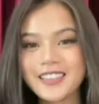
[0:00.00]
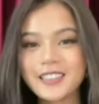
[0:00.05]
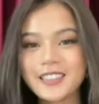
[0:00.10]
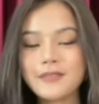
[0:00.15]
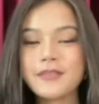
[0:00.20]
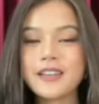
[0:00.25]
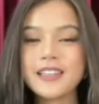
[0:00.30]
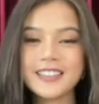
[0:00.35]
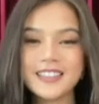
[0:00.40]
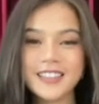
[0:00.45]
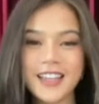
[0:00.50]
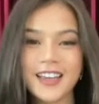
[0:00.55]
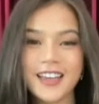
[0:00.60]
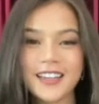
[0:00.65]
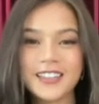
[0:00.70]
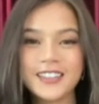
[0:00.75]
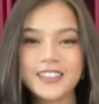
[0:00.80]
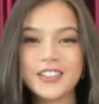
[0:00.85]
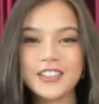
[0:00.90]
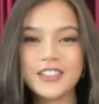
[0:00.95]
is my
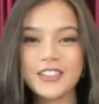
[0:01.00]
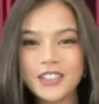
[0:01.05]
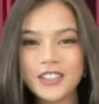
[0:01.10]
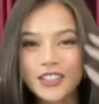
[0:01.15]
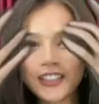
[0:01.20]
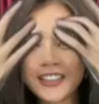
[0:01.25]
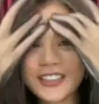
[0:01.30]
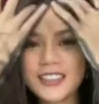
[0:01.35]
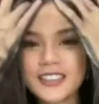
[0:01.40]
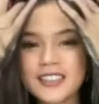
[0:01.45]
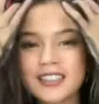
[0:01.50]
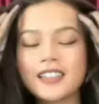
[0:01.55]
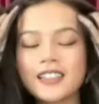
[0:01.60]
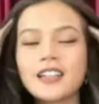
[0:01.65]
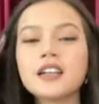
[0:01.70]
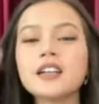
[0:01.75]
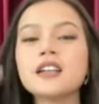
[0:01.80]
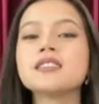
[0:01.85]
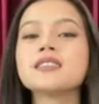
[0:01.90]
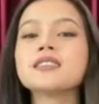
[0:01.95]
second look
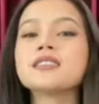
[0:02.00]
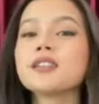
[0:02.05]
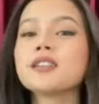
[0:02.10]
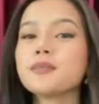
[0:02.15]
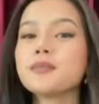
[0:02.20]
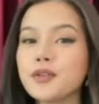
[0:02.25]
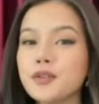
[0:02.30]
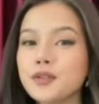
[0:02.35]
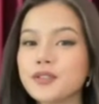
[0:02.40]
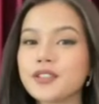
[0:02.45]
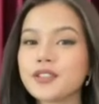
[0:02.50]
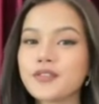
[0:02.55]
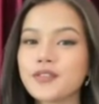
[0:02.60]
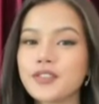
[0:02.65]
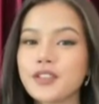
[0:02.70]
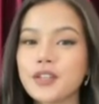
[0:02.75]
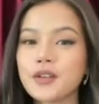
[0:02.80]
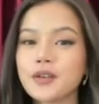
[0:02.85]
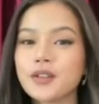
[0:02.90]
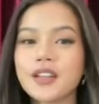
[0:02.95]
sa music
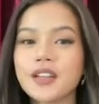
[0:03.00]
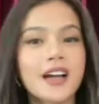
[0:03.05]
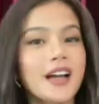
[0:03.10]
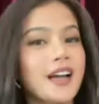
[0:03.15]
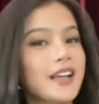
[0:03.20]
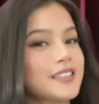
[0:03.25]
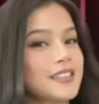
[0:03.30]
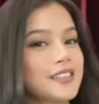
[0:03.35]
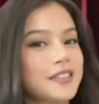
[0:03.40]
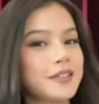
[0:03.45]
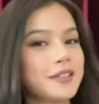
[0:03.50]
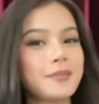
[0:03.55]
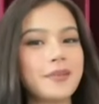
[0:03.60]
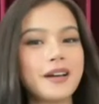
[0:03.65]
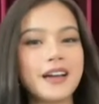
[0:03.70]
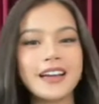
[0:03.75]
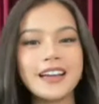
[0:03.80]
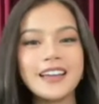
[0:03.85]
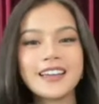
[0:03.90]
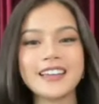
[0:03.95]
video ng Asa
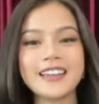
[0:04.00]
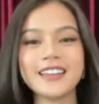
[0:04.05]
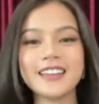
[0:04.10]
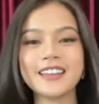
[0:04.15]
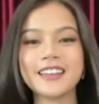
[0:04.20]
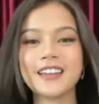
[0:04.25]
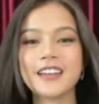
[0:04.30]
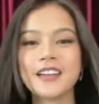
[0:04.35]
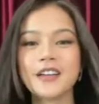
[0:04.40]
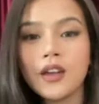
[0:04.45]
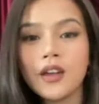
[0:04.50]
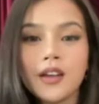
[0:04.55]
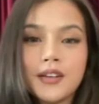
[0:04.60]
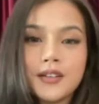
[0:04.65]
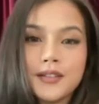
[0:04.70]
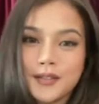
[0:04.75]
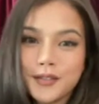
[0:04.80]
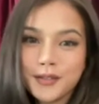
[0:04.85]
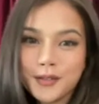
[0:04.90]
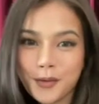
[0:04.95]
Naman.
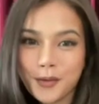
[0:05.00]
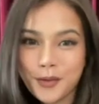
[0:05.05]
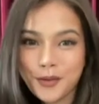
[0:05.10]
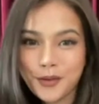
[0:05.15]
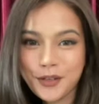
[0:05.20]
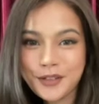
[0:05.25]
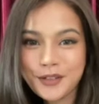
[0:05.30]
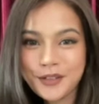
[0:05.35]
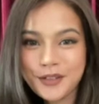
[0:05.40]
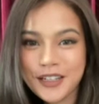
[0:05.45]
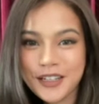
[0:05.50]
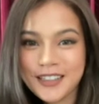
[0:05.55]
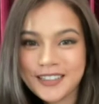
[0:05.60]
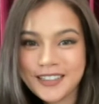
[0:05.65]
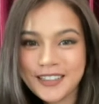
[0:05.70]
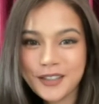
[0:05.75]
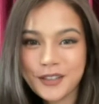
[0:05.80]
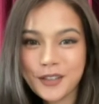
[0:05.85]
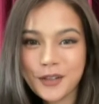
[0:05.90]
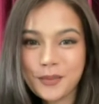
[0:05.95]
So, yung dress
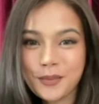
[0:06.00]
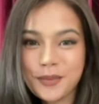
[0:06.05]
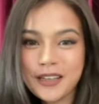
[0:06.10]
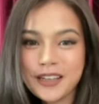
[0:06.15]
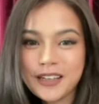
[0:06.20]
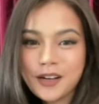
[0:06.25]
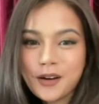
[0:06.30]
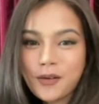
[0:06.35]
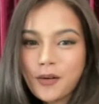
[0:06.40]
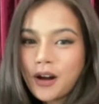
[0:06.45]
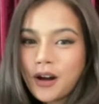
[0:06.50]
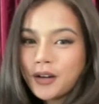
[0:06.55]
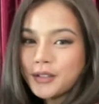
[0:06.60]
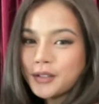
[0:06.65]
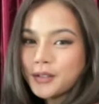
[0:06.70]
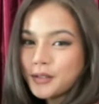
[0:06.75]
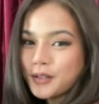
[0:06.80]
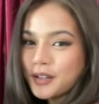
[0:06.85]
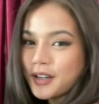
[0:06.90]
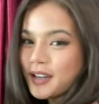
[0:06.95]
na to, pinagawa ko
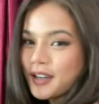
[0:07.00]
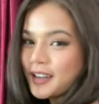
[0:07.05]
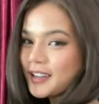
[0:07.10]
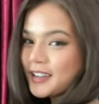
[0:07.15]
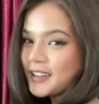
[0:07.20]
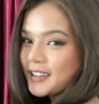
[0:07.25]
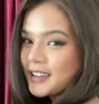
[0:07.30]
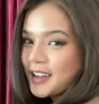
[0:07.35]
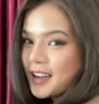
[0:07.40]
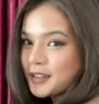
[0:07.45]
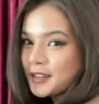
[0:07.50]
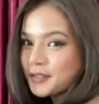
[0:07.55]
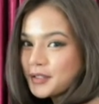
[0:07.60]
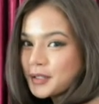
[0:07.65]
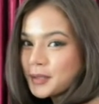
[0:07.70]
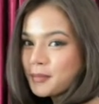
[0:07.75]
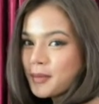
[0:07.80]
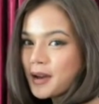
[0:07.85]
to kay Calvin